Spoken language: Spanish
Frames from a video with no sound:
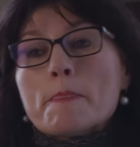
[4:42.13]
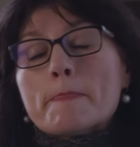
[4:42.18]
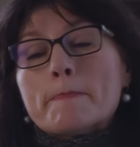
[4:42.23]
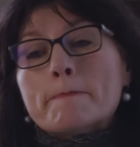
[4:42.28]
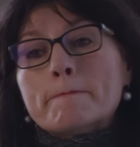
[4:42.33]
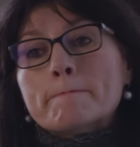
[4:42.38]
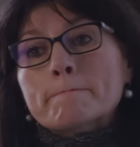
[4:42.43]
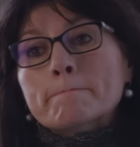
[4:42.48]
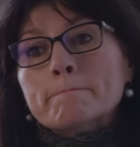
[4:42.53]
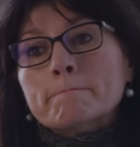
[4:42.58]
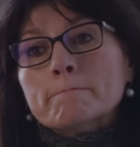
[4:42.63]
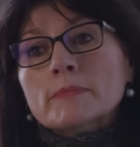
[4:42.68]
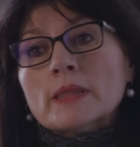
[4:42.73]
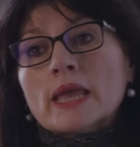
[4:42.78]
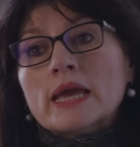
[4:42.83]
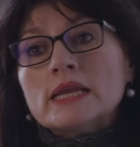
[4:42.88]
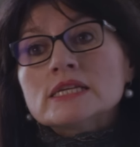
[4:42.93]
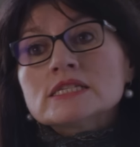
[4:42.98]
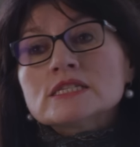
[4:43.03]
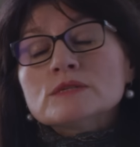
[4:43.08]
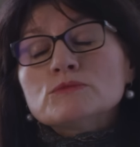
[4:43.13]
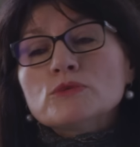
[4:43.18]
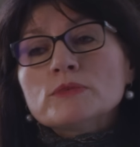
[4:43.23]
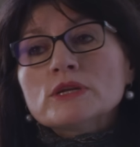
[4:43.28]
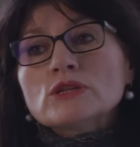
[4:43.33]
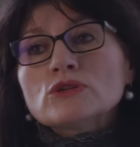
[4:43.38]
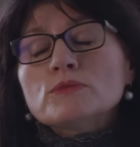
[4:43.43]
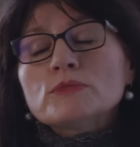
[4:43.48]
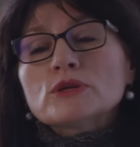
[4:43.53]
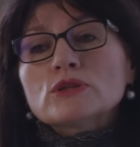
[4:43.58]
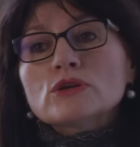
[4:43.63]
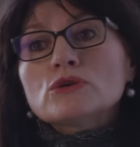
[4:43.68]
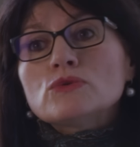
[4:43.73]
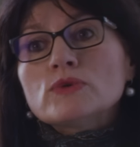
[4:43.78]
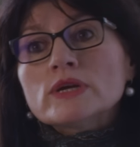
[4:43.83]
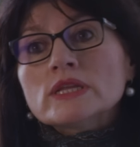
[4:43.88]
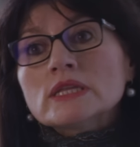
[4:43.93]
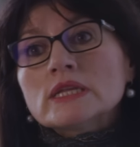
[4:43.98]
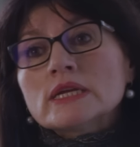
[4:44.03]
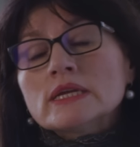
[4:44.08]
Mm, en ese momento me doy
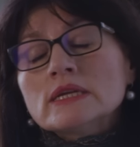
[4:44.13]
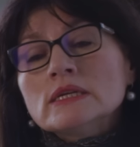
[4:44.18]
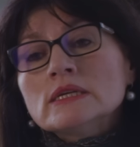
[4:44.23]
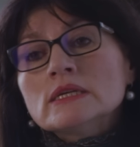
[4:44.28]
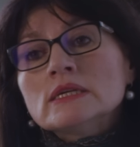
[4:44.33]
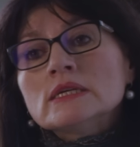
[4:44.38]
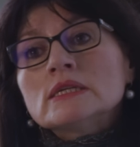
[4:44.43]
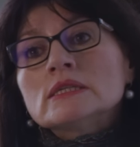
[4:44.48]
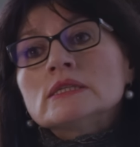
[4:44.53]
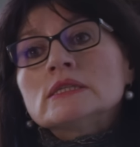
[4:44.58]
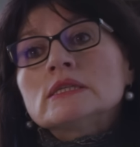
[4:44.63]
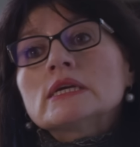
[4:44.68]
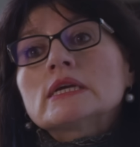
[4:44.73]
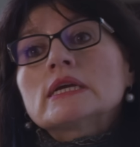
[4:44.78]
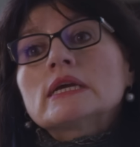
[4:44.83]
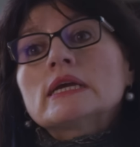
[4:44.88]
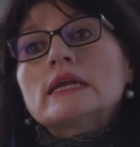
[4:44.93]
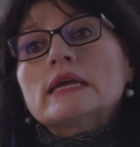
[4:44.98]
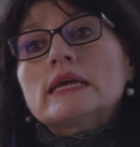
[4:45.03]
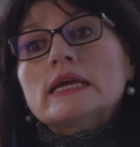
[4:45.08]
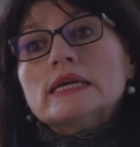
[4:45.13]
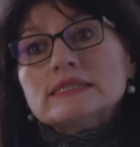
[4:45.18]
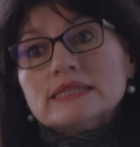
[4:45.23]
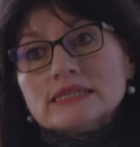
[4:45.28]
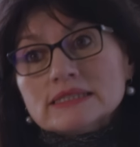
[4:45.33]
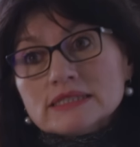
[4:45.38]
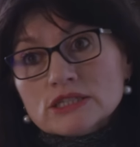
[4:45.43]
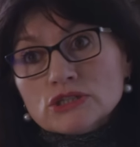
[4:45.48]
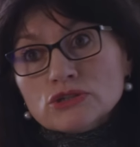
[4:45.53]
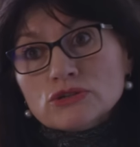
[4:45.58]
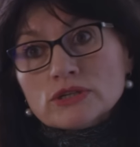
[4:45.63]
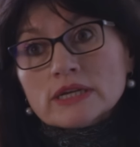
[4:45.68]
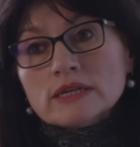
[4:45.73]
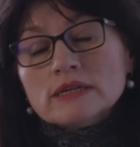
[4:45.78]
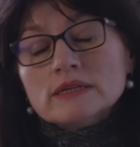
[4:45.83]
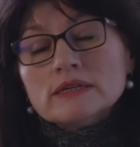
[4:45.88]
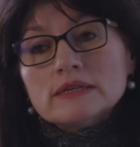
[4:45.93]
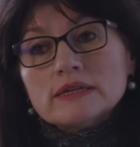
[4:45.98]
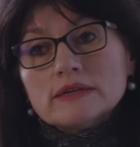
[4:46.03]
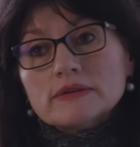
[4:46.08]
cuenta de que esta
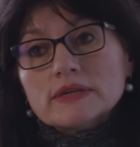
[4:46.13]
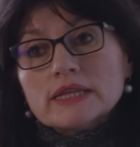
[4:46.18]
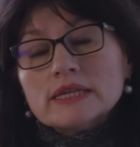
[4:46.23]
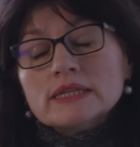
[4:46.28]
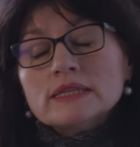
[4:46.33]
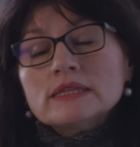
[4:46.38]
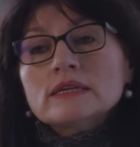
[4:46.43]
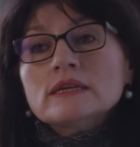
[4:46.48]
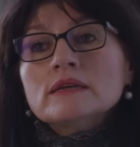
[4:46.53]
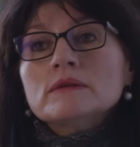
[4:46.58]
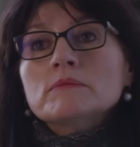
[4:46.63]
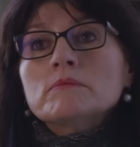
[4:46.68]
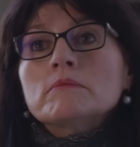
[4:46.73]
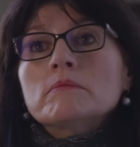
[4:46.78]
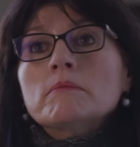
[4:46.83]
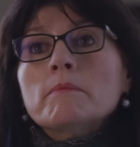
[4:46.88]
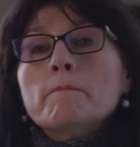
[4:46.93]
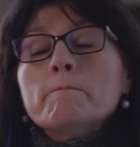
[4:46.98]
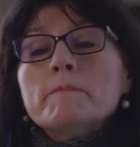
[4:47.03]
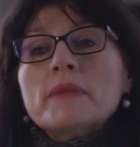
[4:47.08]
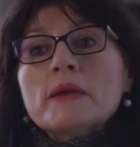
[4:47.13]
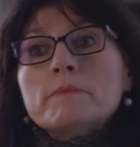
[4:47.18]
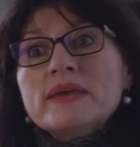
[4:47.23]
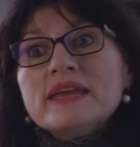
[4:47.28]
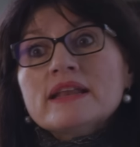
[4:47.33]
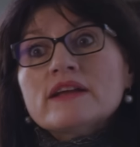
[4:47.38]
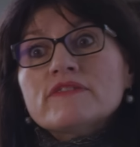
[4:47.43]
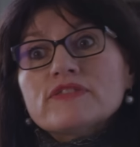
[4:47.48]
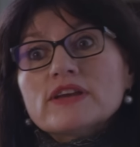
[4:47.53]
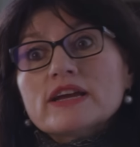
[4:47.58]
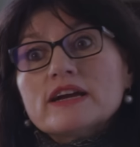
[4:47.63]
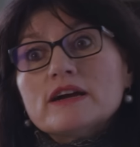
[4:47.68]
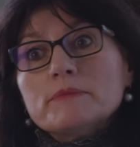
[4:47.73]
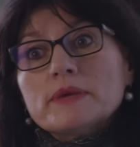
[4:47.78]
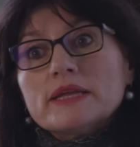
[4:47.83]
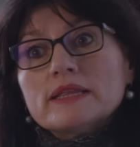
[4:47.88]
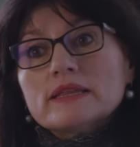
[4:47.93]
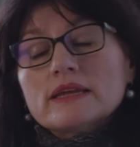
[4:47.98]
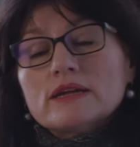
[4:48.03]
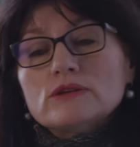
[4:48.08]
señora, la vidente, me mira
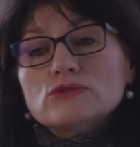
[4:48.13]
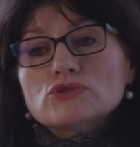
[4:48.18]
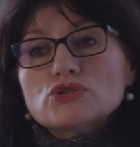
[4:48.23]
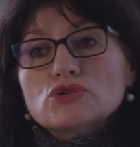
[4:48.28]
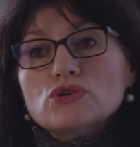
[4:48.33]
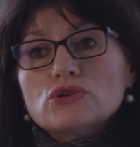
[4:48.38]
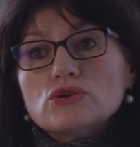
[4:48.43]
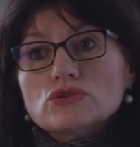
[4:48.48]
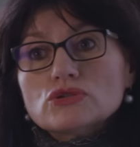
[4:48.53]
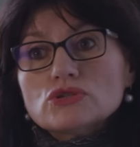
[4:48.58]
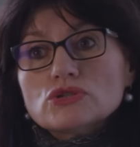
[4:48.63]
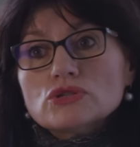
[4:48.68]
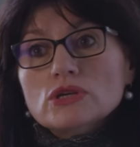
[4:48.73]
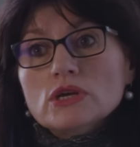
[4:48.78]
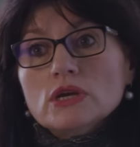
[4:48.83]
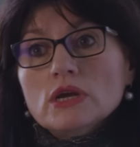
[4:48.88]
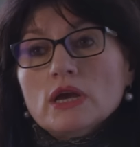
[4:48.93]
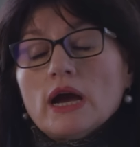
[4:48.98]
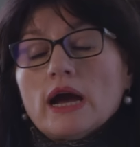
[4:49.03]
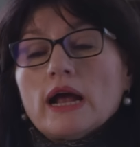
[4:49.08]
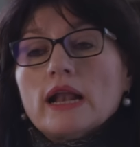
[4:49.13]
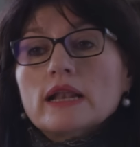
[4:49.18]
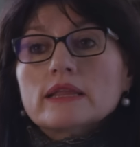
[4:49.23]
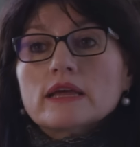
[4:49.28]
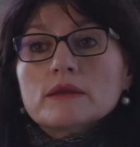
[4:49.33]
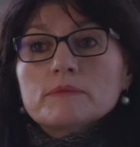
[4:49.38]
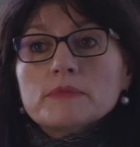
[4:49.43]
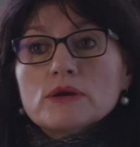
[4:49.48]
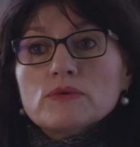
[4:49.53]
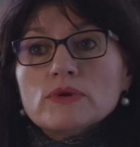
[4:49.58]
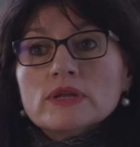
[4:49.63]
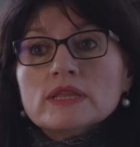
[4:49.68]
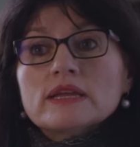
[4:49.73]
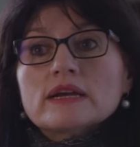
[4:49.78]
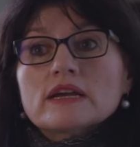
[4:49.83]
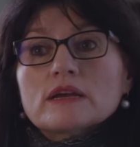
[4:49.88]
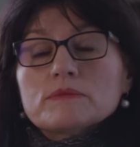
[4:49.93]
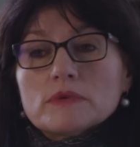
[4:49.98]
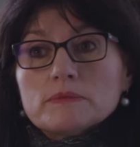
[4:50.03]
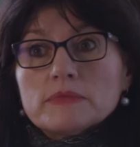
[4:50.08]
fijamente a los ojos. Al darme
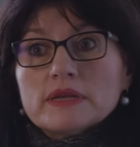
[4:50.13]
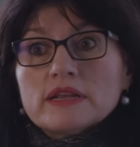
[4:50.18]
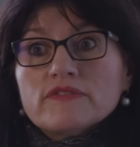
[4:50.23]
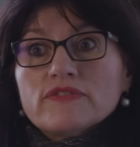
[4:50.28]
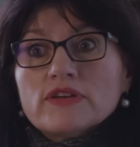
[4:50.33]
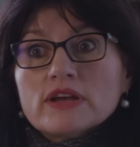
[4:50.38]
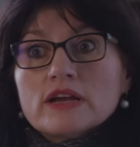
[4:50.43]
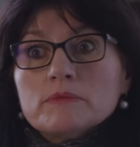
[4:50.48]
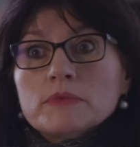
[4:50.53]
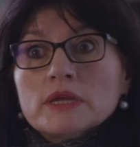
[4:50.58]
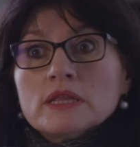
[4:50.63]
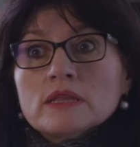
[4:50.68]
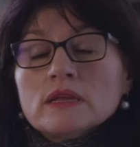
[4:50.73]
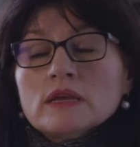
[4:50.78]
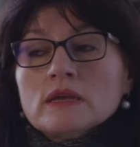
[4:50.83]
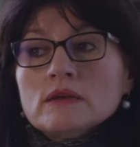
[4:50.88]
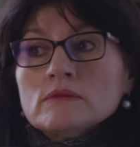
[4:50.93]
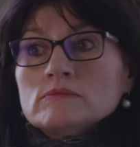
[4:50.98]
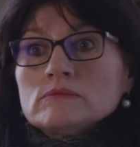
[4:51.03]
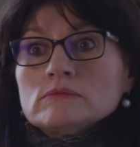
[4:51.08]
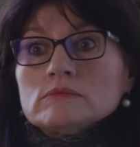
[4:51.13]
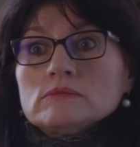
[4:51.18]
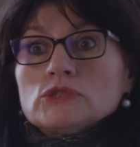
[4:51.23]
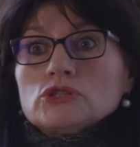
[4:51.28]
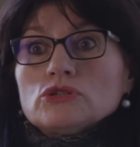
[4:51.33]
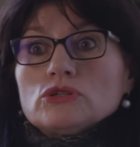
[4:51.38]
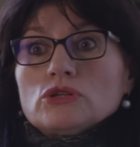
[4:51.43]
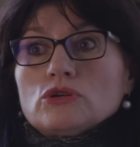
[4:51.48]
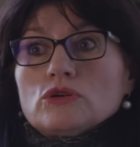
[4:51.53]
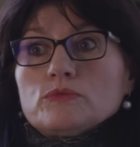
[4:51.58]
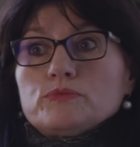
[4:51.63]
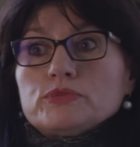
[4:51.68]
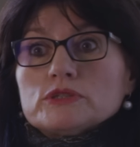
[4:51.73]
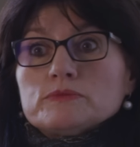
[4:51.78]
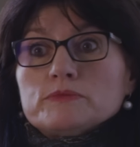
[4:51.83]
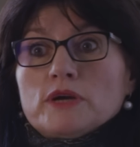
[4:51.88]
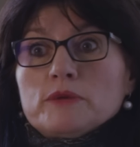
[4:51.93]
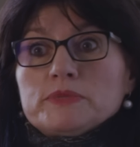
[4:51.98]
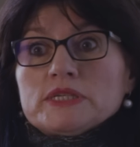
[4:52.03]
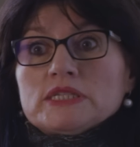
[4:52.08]
cuenta que me mira fijamente, mm, yo digo,
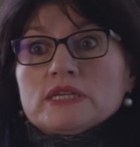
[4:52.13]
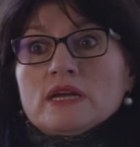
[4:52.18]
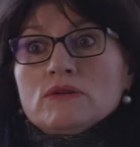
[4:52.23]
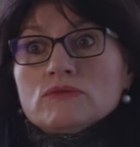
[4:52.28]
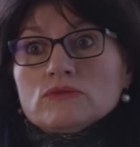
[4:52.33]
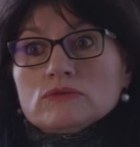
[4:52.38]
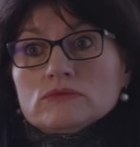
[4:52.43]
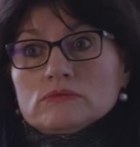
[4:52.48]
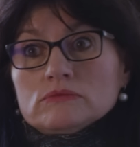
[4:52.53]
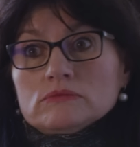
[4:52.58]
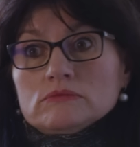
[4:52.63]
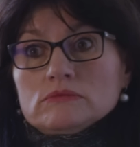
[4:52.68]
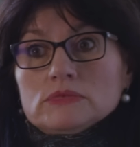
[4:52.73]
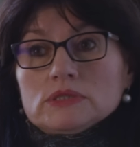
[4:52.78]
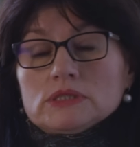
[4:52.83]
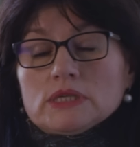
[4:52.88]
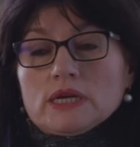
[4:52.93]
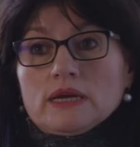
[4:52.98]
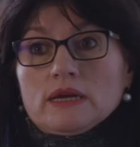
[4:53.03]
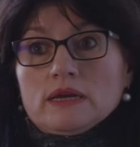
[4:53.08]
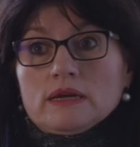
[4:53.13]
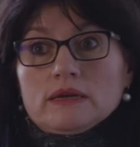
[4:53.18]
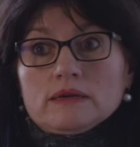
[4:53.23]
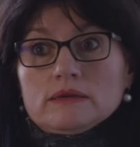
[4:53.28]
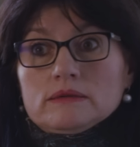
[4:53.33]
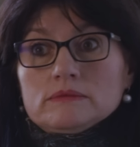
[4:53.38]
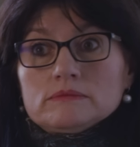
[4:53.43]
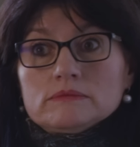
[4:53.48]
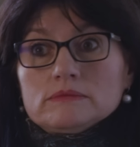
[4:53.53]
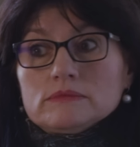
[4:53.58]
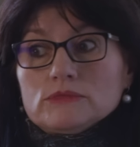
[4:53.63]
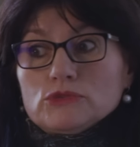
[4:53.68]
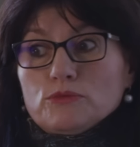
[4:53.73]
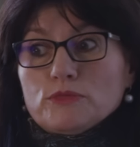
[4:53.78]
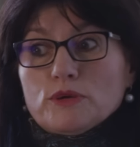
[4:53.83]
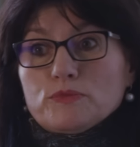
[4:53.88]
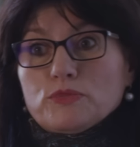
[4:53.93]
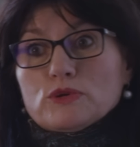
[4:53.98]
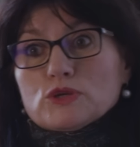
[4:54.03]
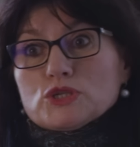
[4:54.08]
pues me ha pillado, ya no
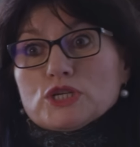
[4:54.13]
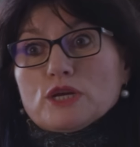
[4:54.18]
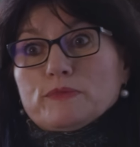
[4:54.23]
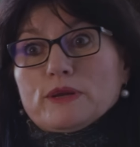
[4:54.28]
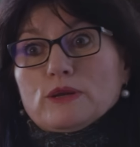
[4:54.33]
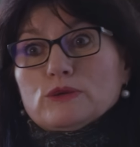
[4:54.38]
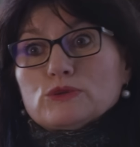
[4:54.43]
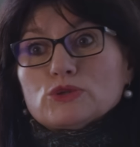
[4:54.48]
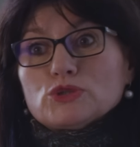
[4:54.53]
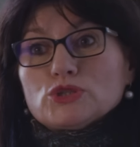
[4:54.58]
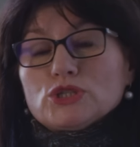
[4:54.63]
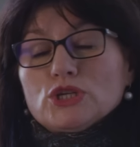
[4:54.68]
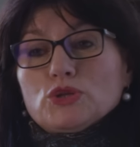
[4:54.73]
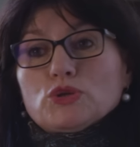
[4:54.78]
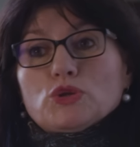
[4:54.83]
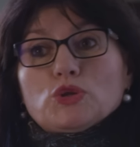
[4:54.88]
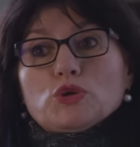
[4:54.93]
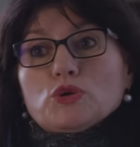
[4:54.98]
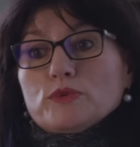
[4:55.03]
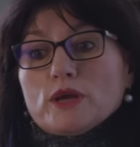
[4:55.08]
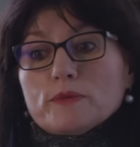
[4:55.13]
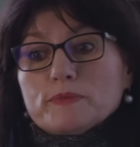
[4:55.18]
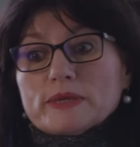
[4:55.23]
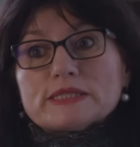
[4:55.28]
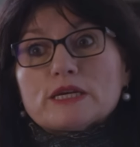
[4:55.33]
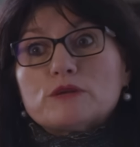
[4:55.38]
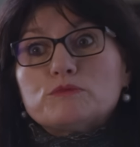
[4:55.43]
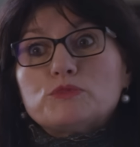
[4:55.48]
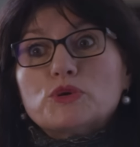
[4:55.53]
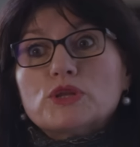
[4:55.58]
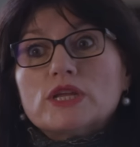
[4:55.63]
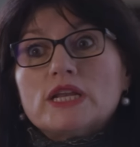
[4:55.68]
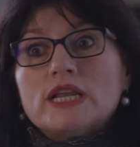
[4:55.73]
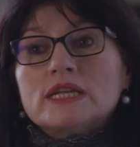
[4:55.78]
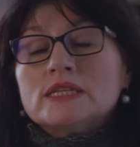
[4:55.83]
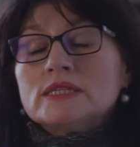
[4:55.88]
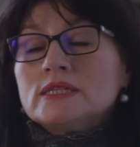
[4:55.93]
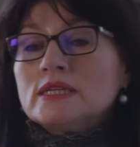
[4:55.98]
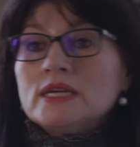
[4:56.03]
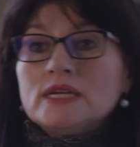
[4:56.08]
me puedo echar para otro sitio, digo, voy a pasar por
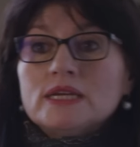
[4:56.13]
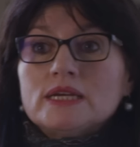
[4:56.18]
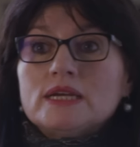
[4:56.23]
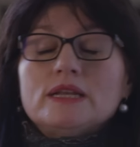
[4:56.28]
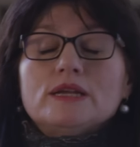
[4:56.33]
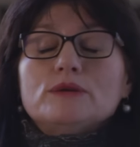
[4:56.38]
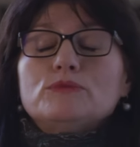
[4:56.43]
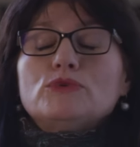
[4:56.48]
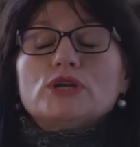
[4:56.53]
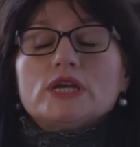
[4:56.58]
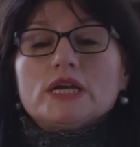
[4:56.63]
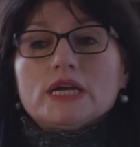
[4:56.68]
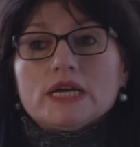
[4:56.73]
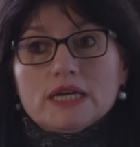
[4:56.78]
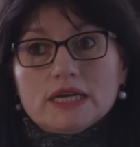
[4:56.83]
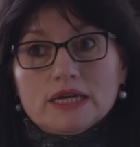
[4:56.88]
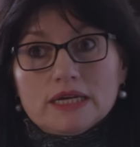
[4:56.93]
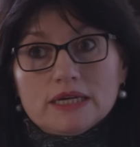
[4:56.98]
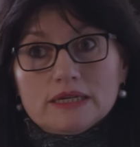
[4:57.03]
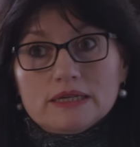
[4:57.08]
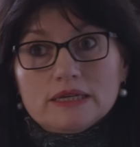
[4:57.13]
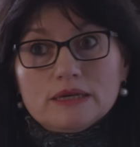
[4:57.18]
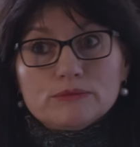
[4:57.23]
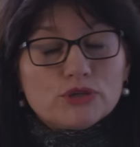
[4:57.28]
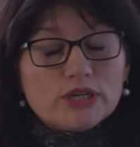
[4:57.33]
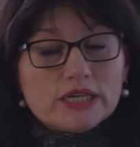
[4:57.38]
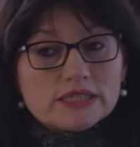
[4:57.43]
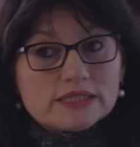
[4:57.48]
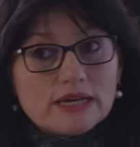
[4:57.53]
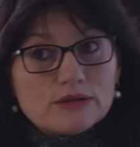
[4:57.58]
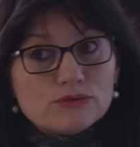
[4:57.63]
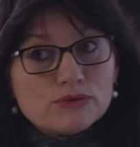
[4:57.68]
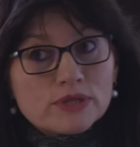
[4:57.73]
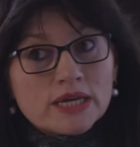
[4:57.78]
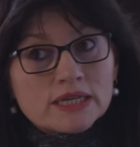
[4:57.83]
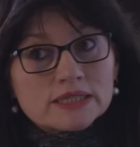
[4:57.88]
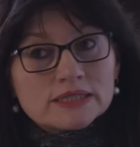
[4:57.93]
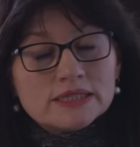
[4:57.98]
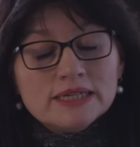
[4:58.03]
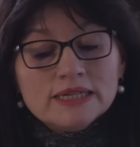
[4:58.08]
delante y le voy a, la voy a
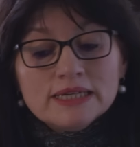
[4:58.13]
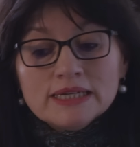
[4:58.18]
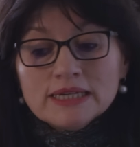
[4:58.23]
saludar.